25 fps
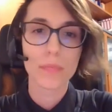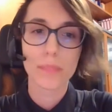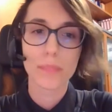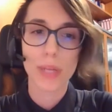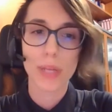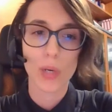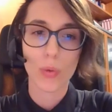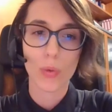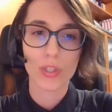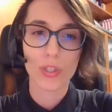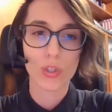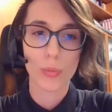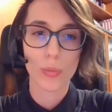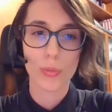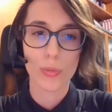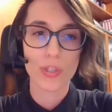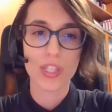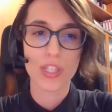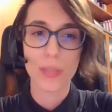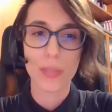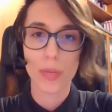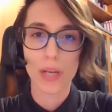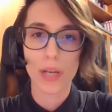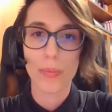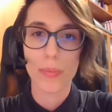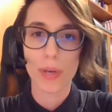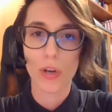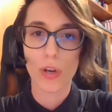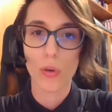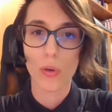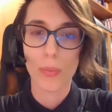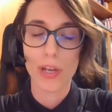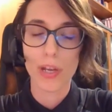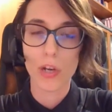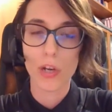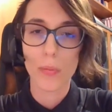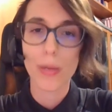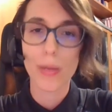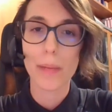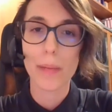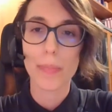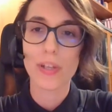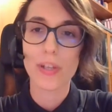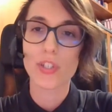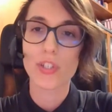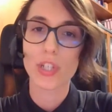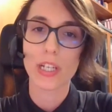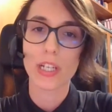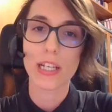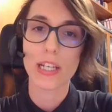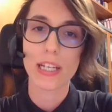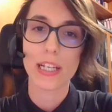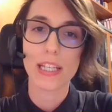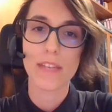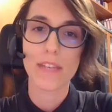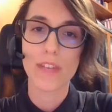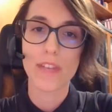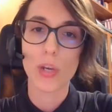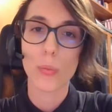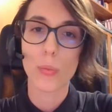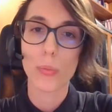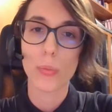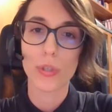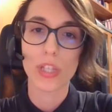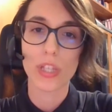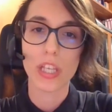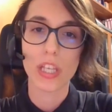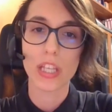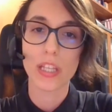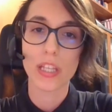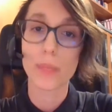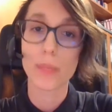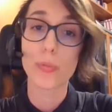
per quanto possibile perlomeno, ma per cercare di avere un po' di,